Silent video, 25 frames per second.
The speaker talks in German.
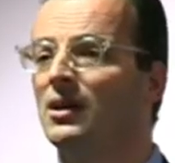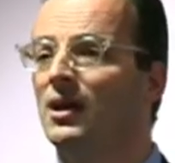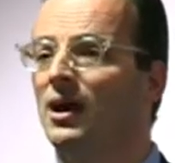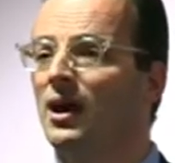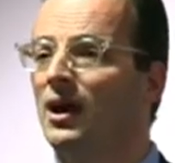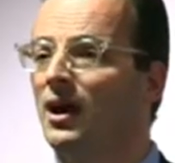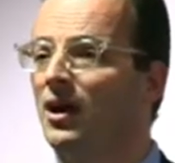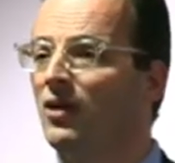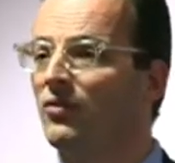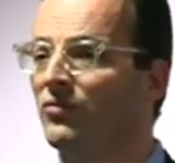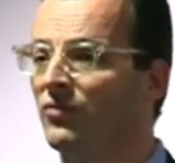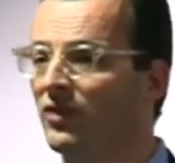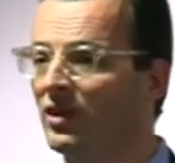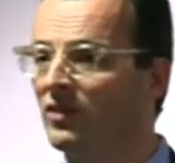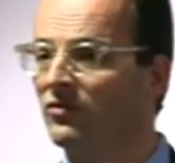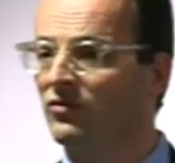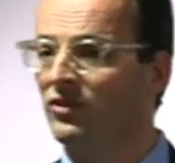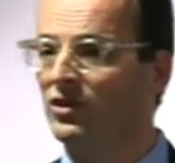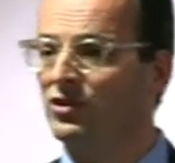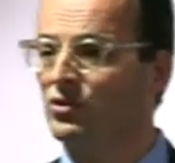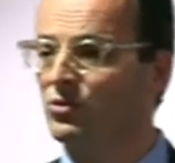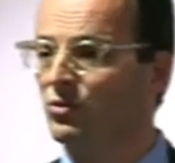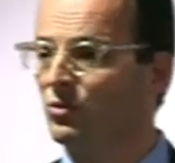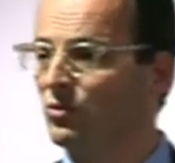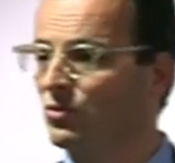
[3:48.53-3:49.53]
auf
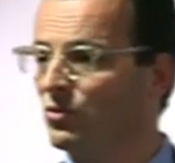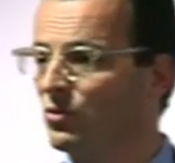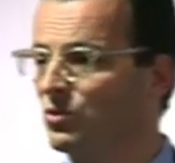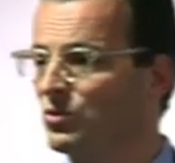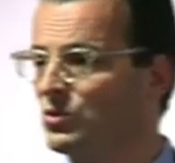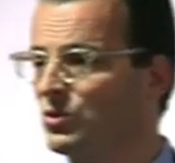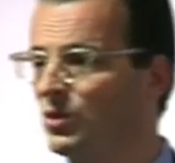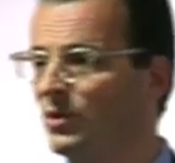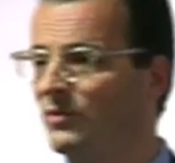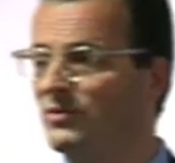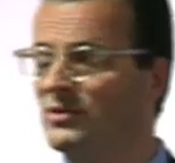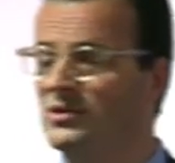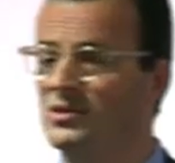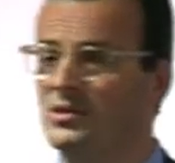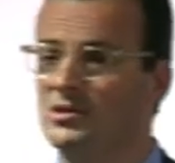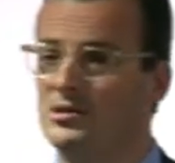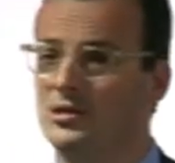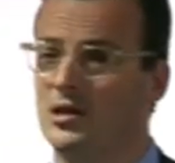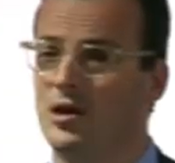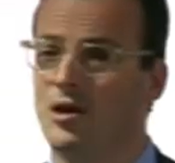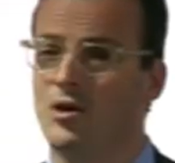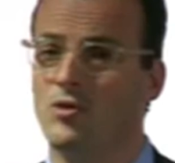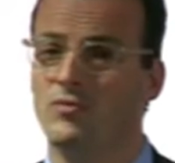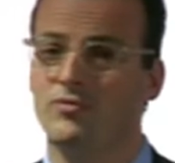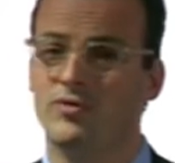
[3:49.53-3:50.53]
Infrastrukturservices
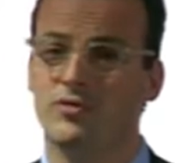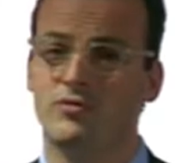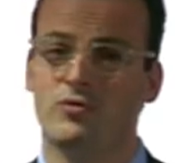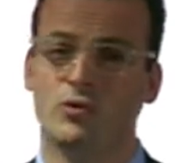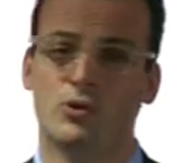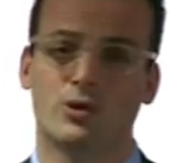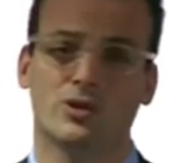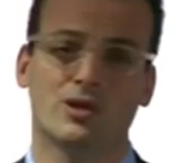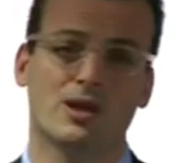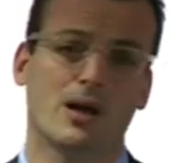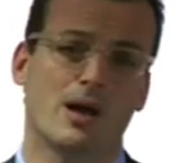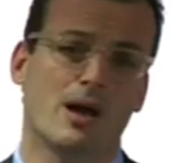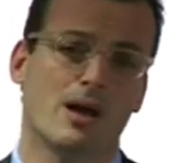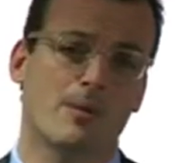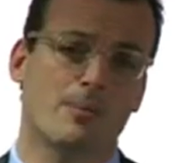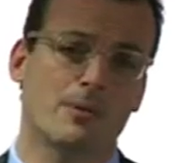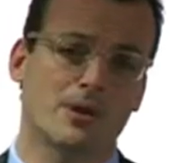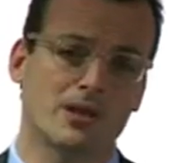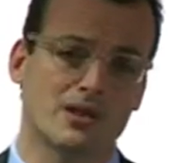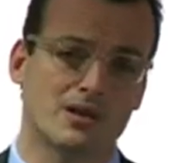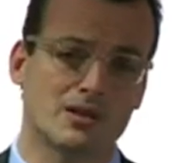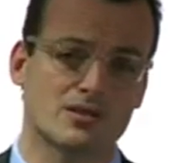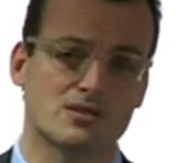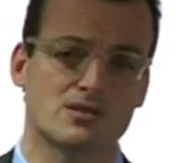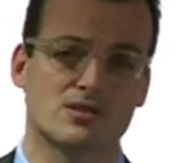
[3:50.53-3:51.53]
laufe, wo ich
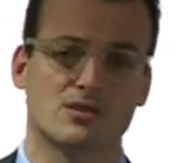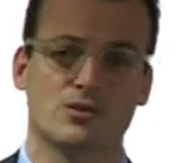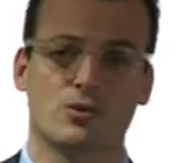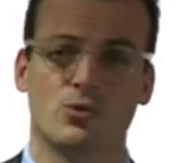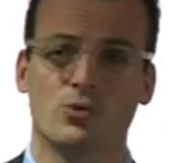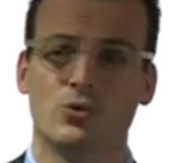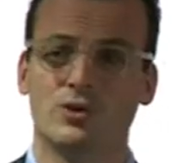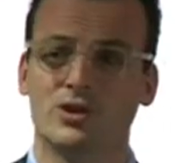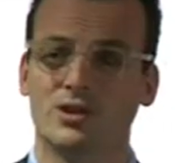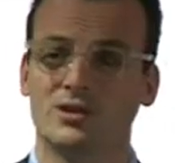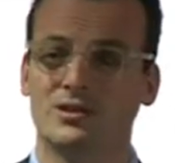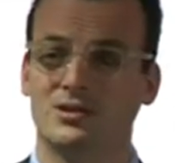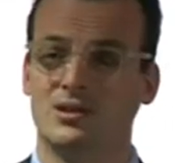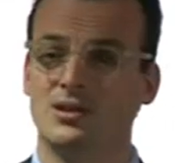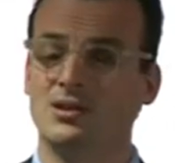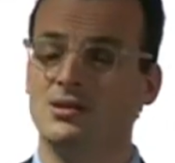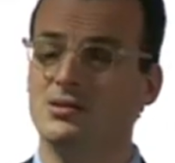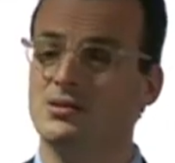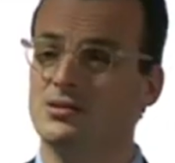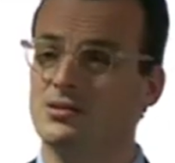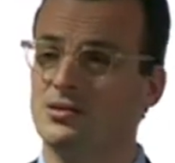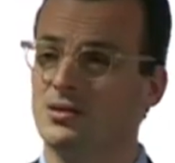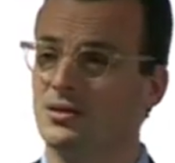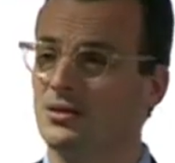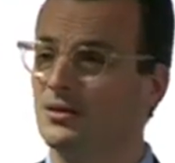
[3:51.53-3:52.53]
Applikationen,
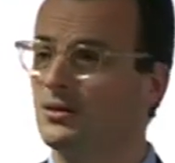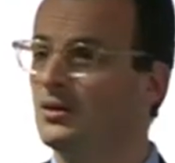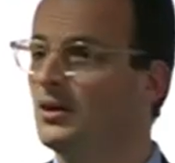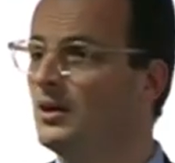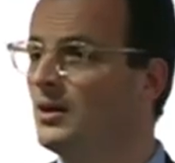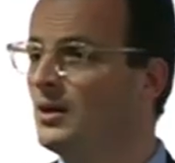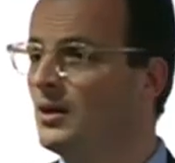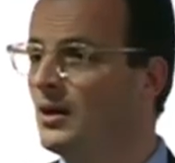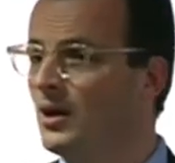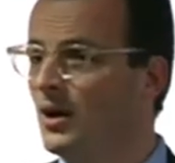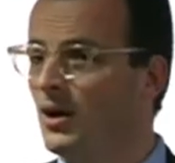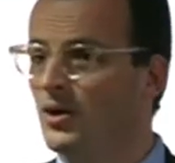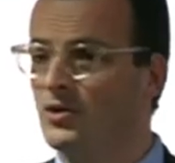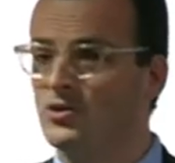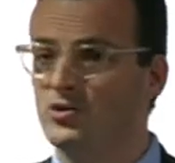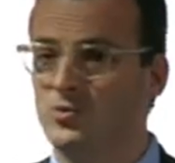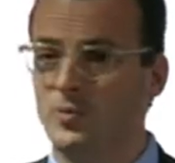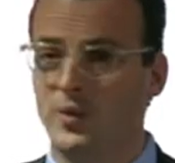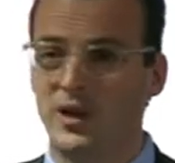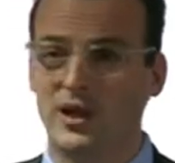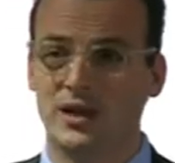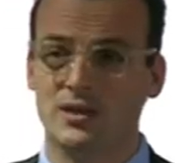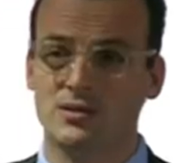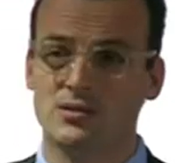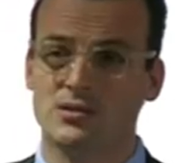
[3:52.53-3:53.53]
Dienste aus
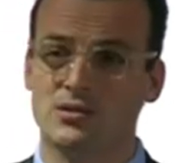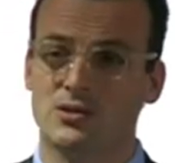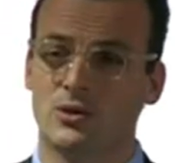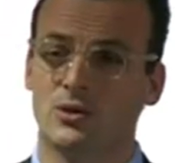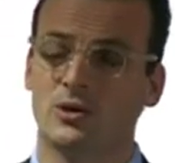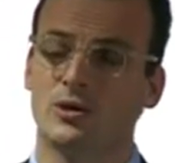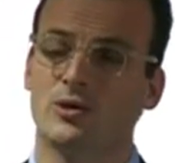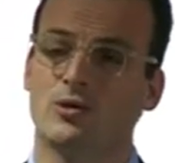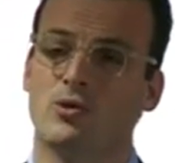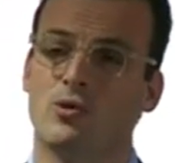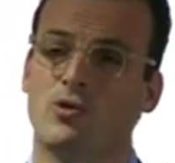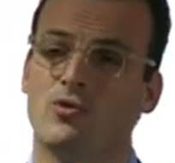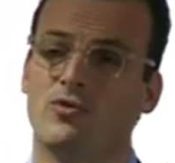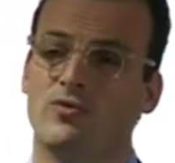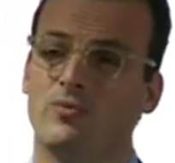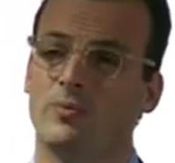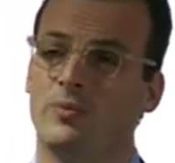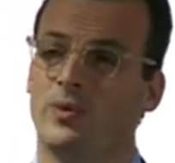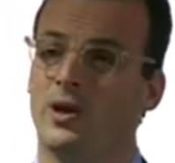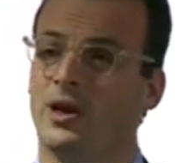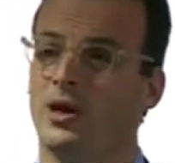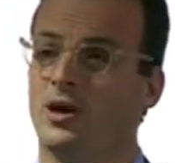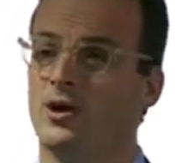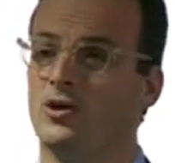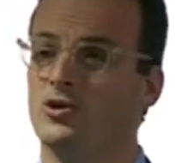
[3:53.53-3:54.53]
Bern, Zollikofen
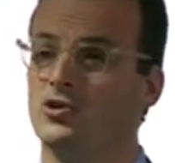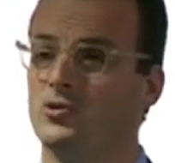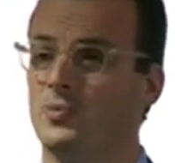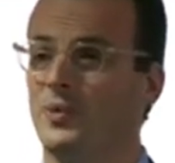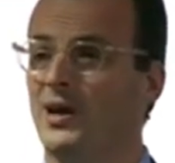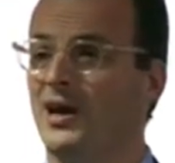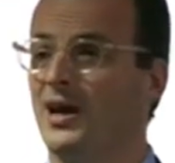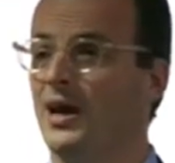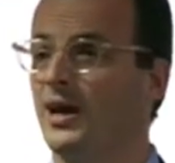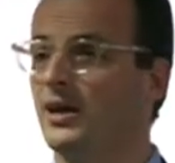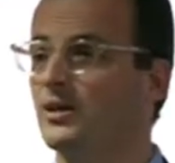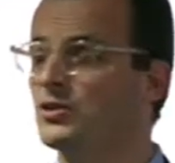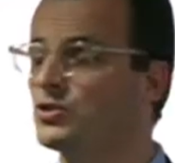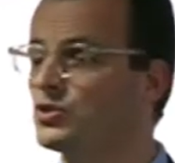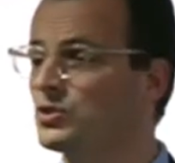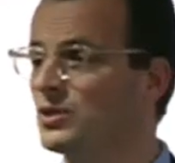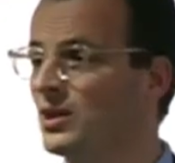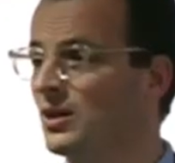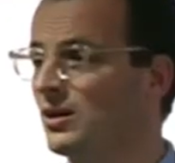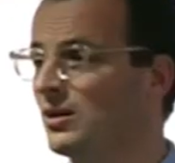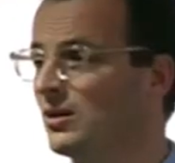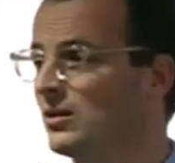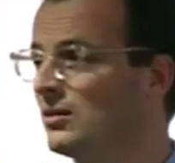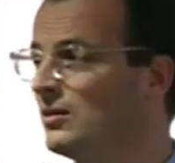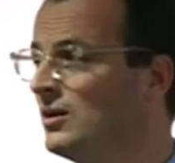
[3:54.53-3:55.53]
heraus
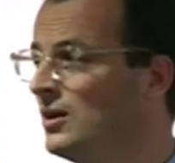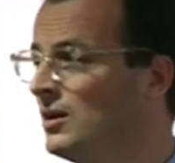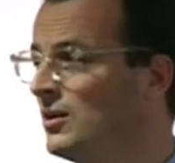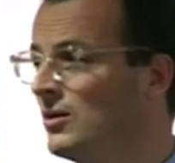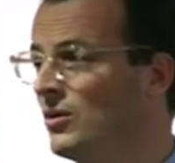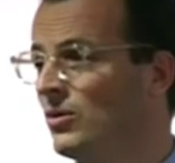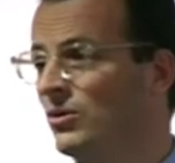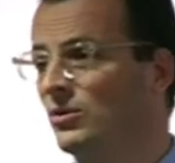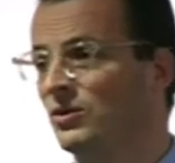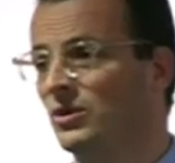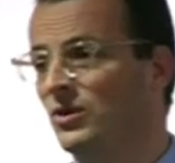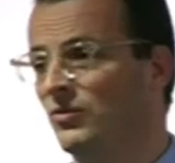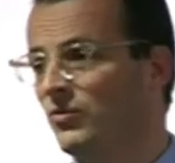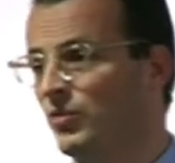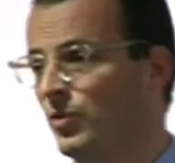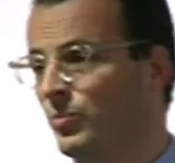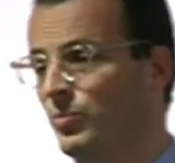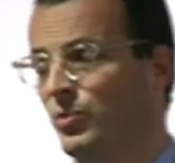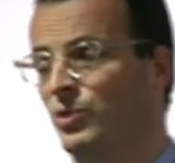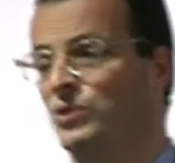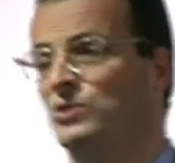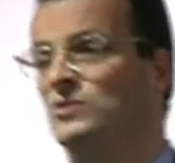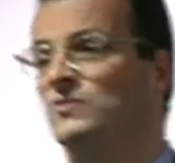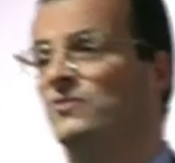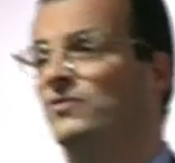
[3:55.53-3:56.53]
bereitstelle und ich für
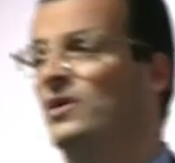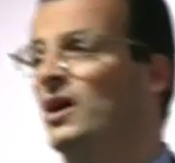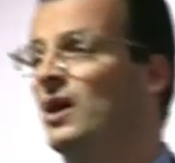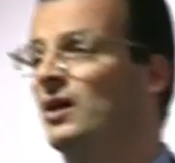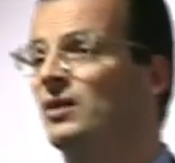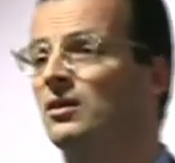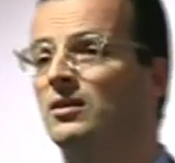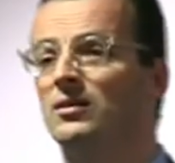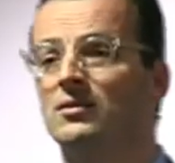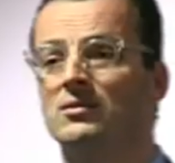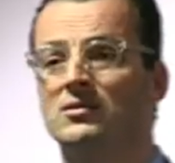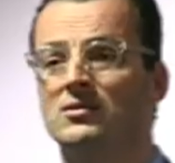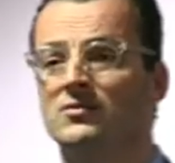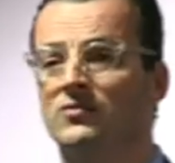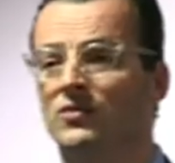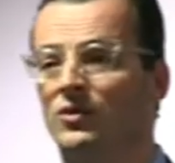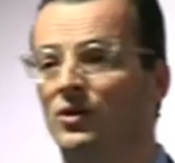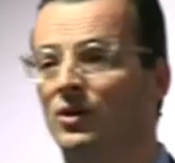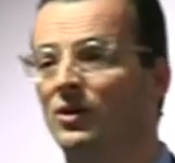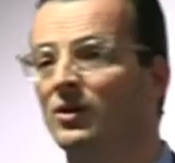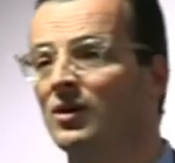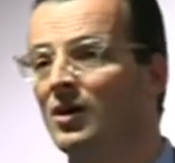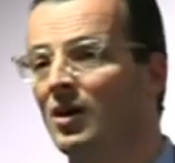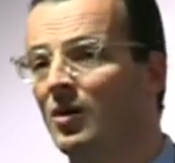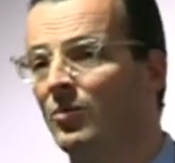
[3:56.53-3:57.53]
Postfinance,
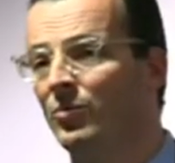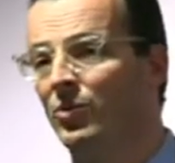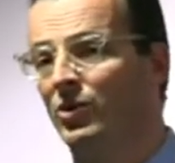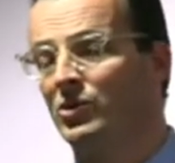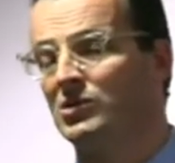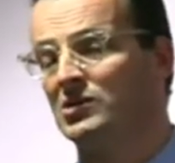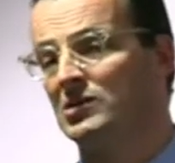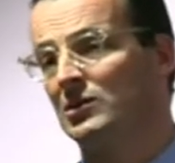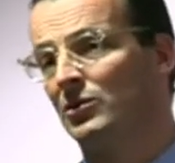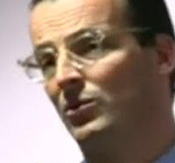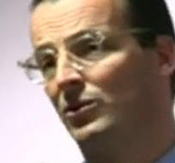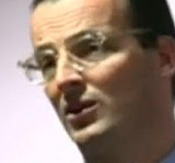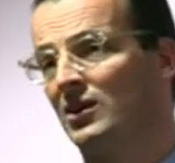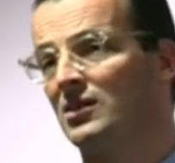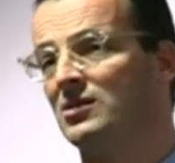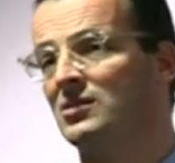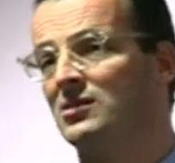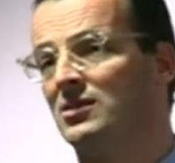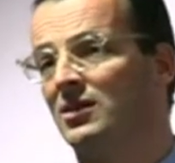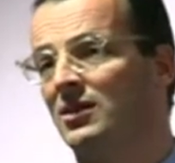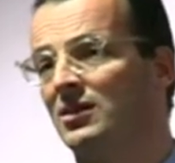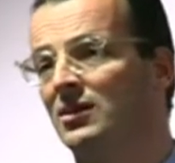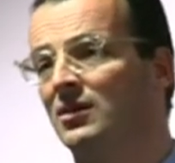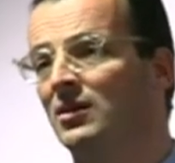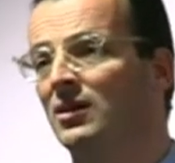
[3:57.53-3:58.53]
für
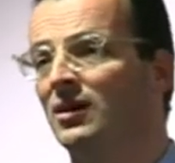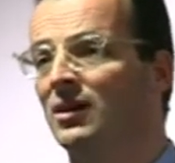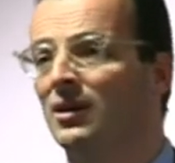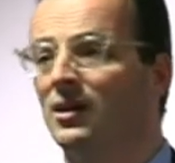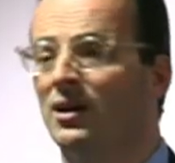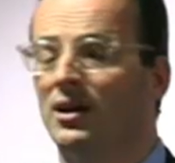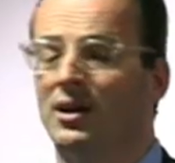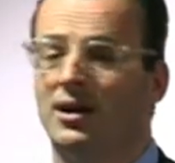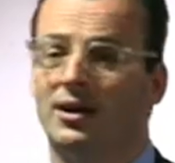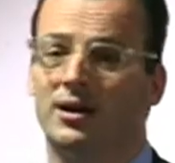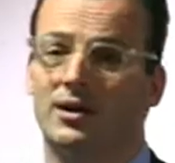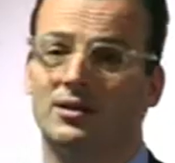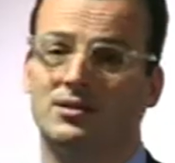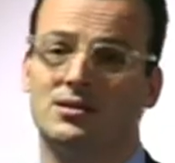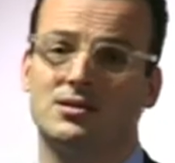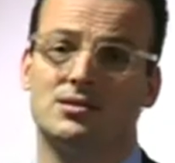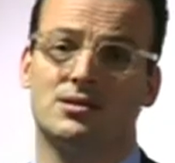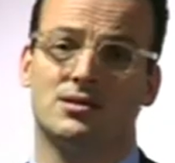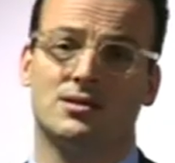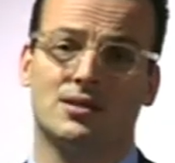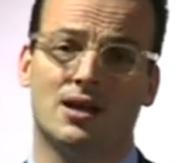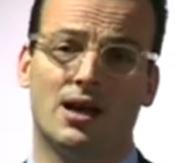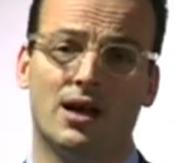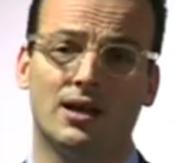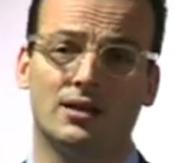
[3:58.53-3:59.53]
Postlogistik äh, diese
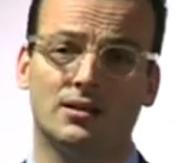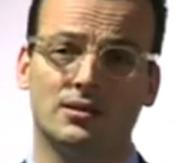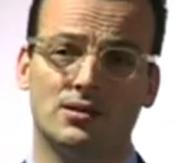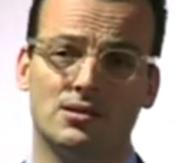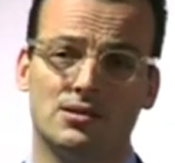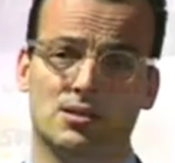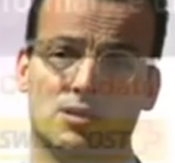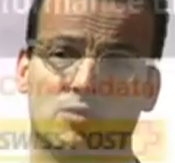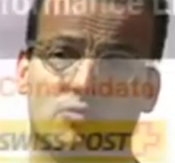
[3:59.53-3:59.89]
Daten, diese